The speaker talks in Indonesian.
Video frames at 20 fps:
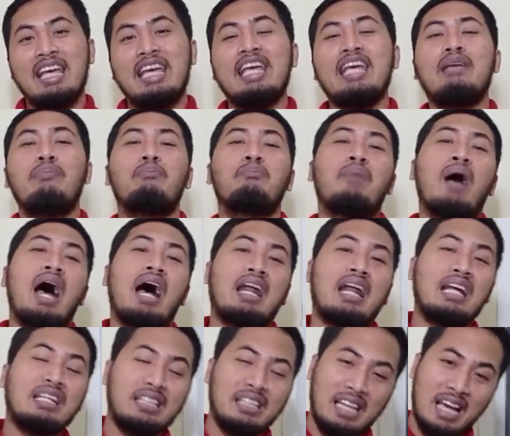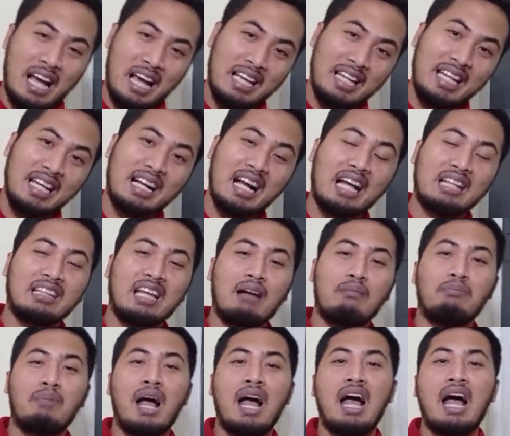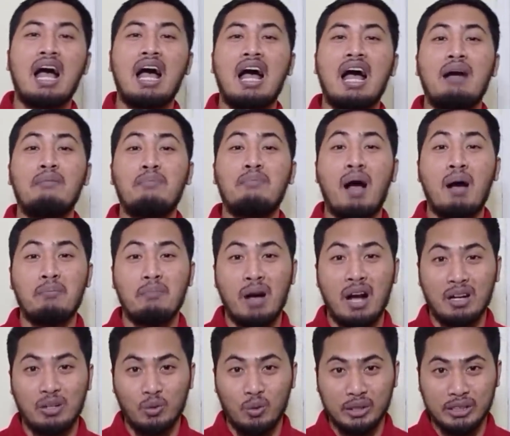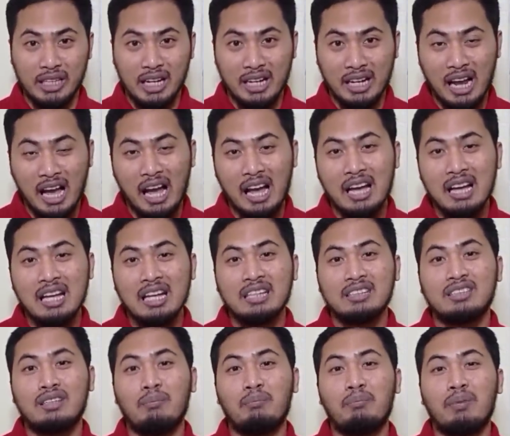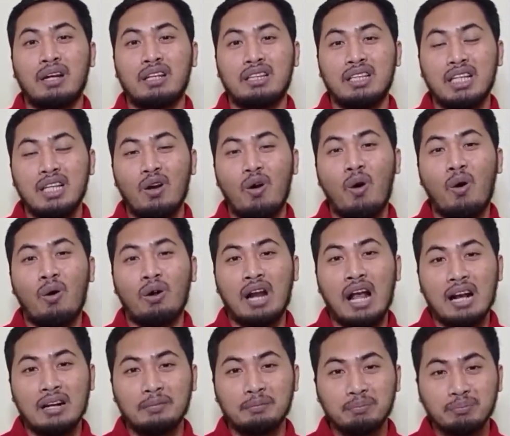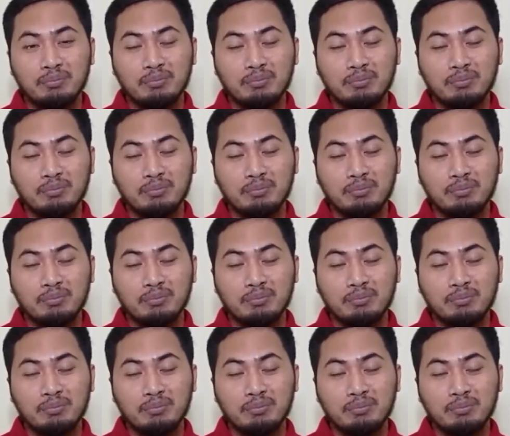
Ibaratnya ini kata Pak Bambang Nursena seperti orang